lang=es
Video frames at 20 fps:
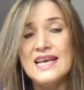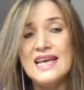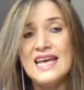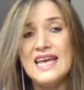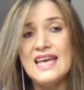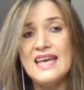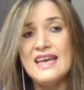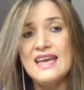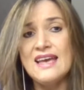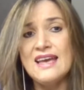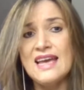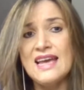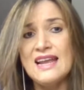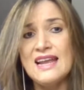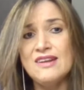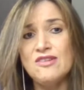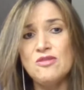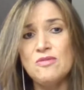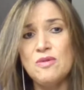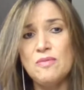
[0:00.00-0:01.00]
eh,
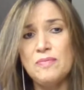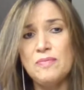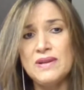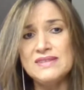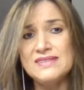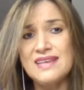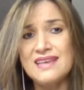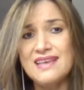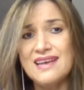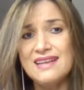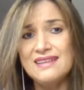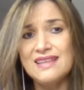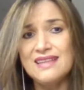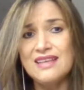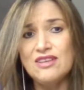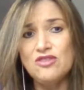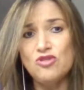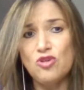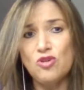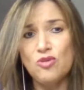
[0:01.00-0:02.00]
él como presidente
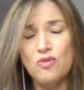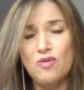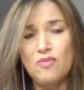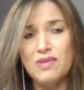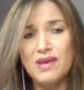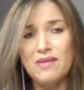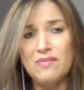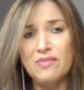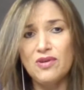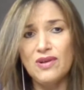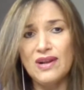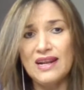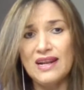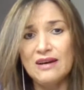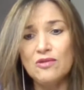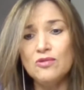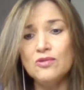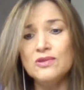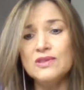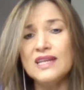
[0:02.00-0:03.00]
y yo como miembro de la
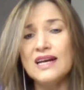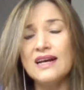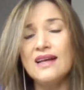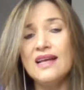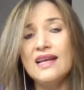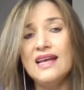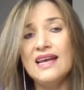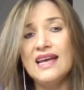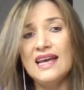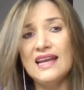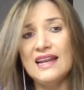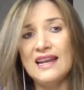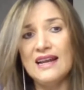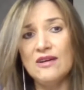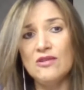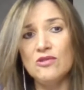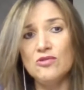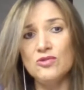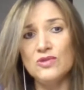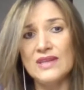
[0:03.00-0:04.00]
junta, en la
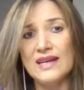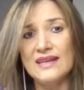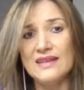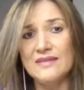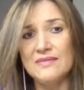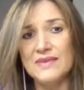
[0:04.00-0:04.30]
junta de